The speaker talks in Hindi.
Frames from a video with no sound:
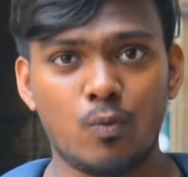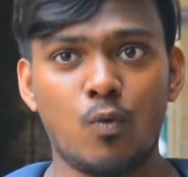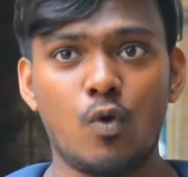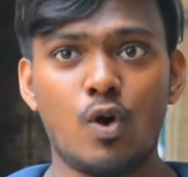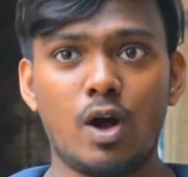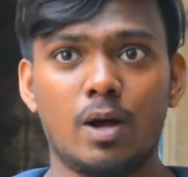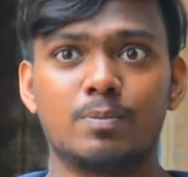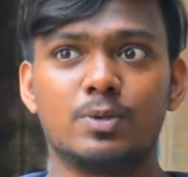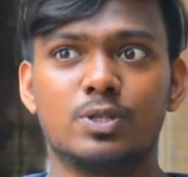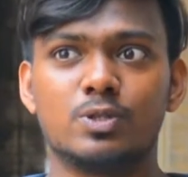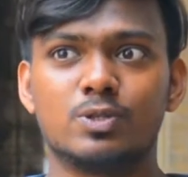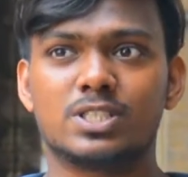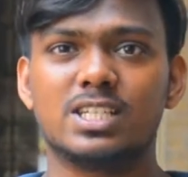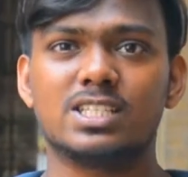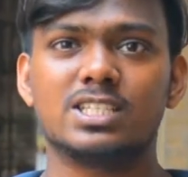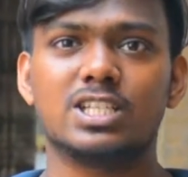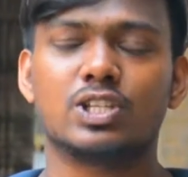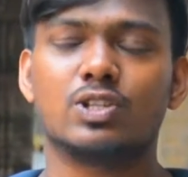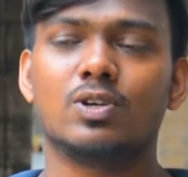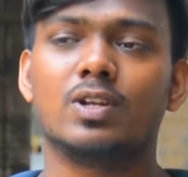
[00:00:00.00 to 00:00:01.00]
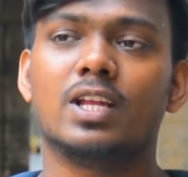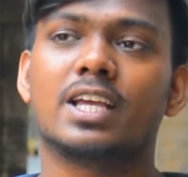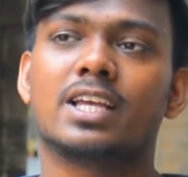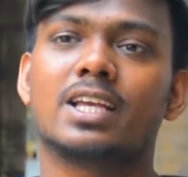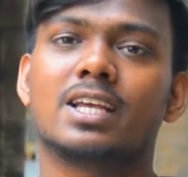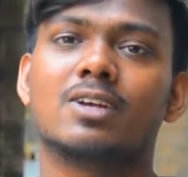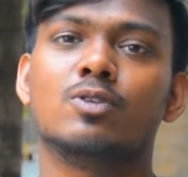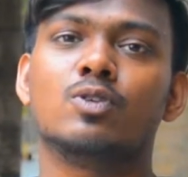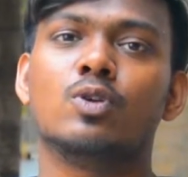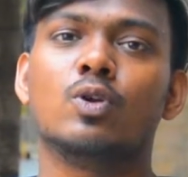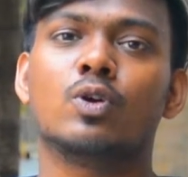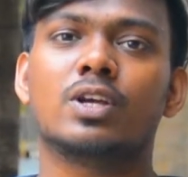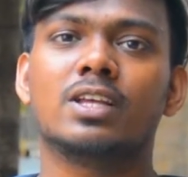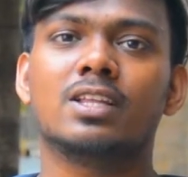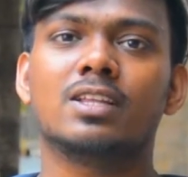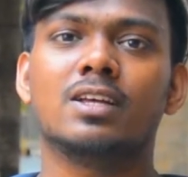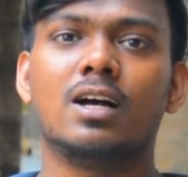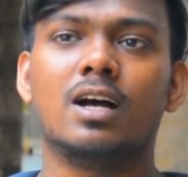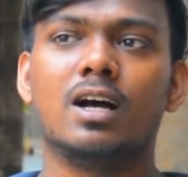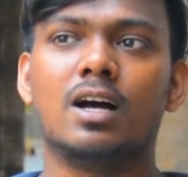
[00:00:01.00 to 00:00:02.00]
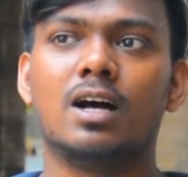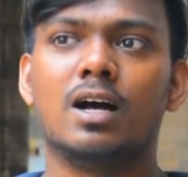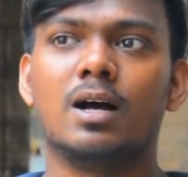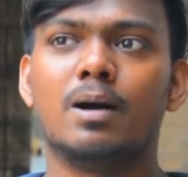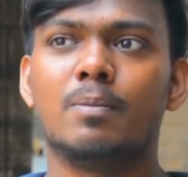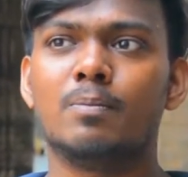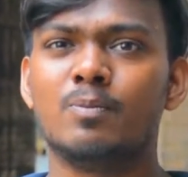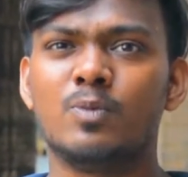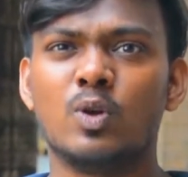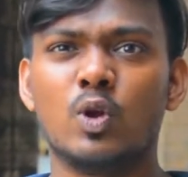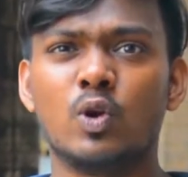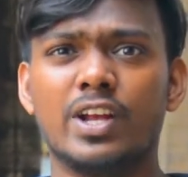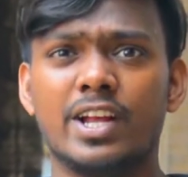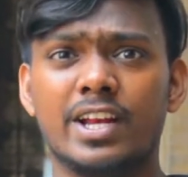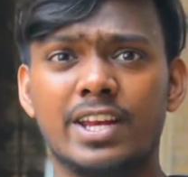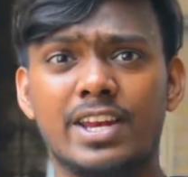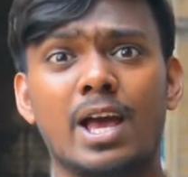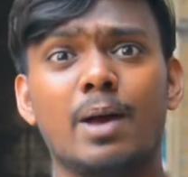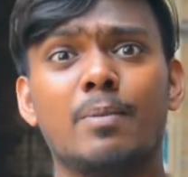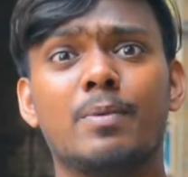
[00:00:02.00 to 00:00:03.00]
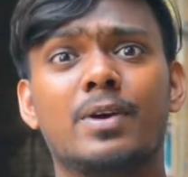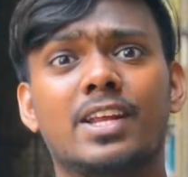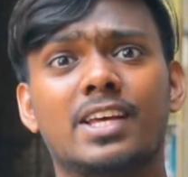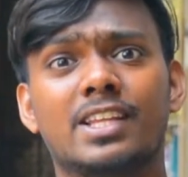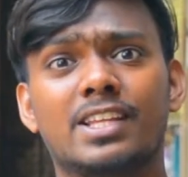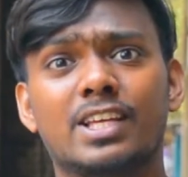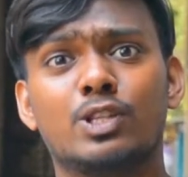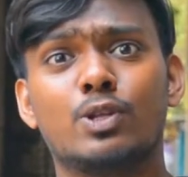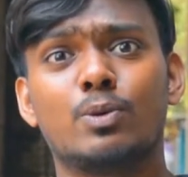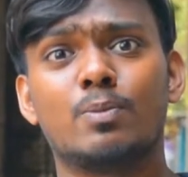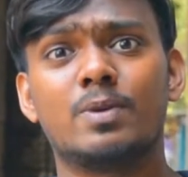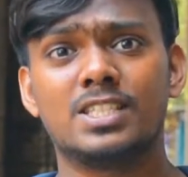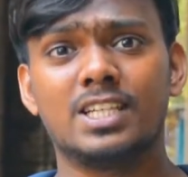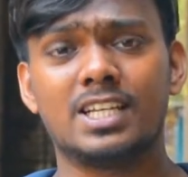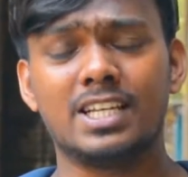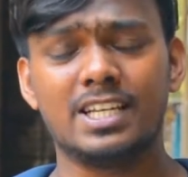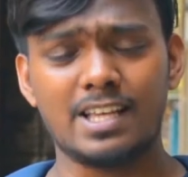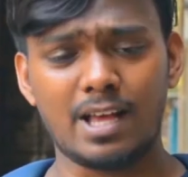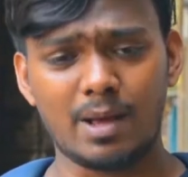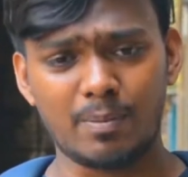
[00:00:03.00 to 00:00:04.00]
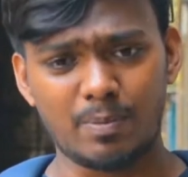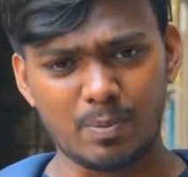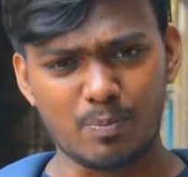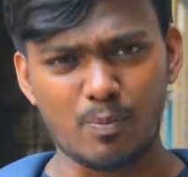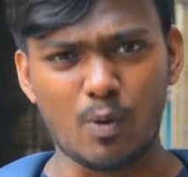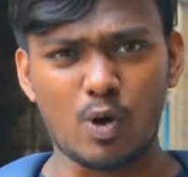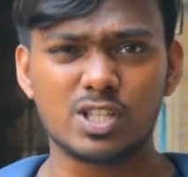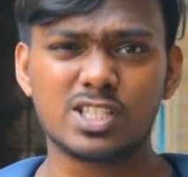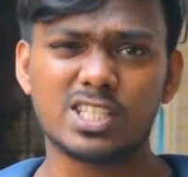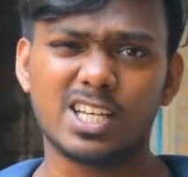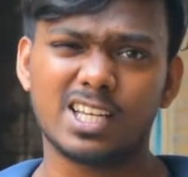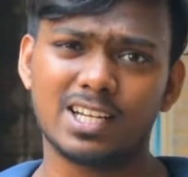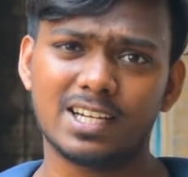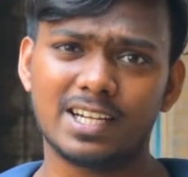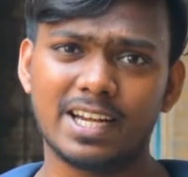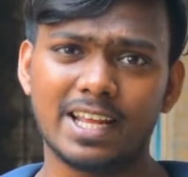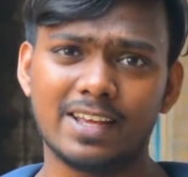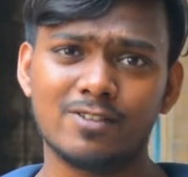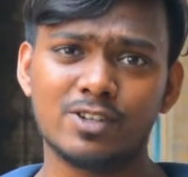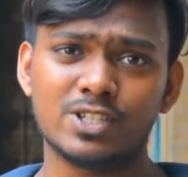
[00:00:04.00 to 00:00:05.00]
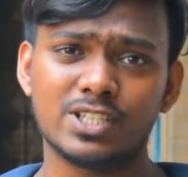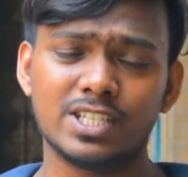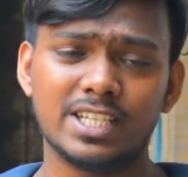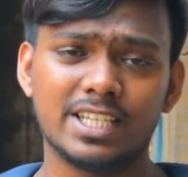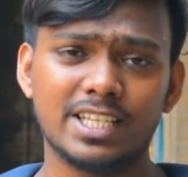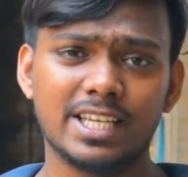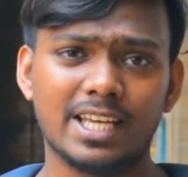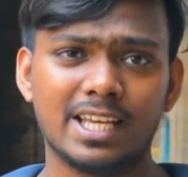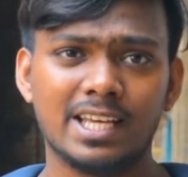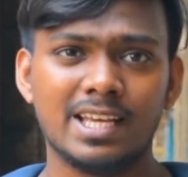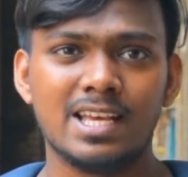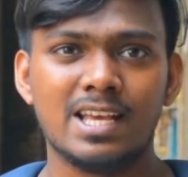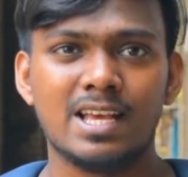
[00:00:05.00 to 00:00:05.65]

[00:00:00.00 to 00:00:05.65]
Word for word: वो आप यूज़ कर सकते हो लाइक like, उन लोग के आ, हम लोग इंडिया में रहते हैं तो बेसिकली यहाँ पे बहुत सारा डाइवर्सिटी है